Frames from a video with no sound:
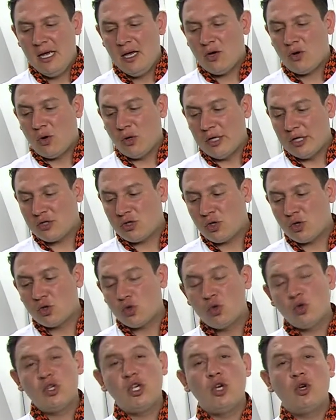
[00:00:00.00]
con esto
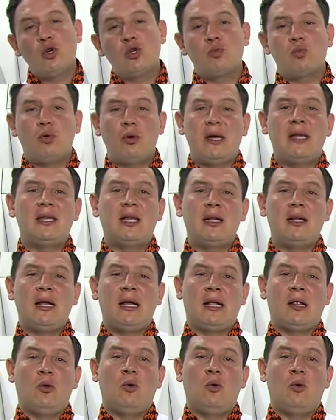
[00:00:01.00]
sus hijos puedan tener